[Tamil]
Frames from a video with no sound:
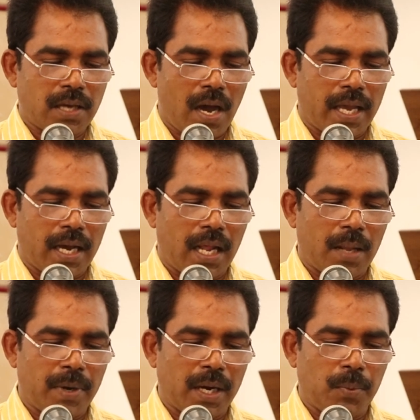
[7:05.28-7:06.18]

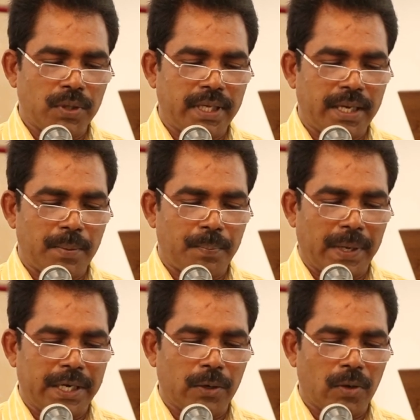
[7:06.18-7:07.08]
சாயங்காலமான போது
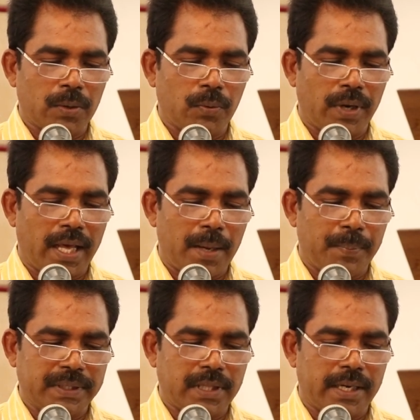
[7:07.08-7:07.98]
பன்னிருவரும் கூட
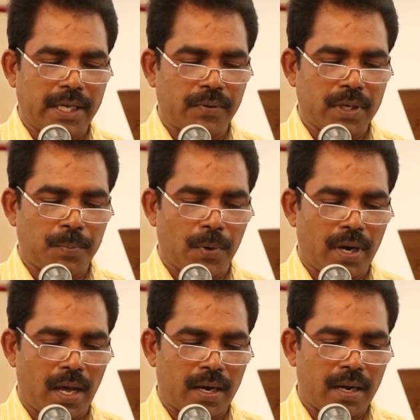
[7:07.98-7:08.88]
பிரித்தானியாவுக்கு
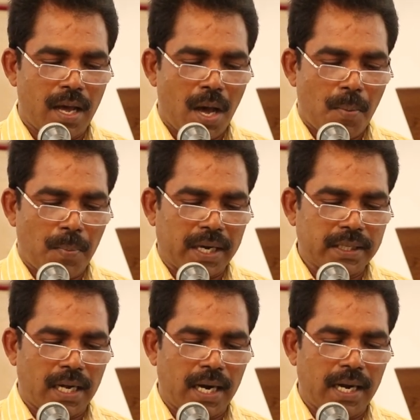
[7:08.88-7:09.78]
போனார்
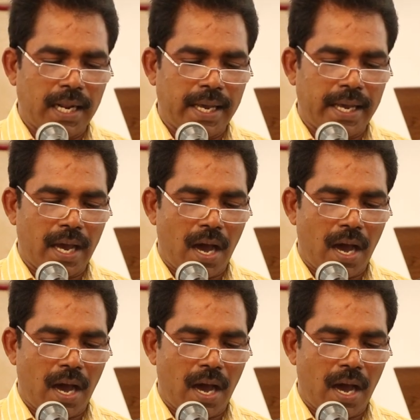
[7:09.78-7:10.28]
மறுநாளிலே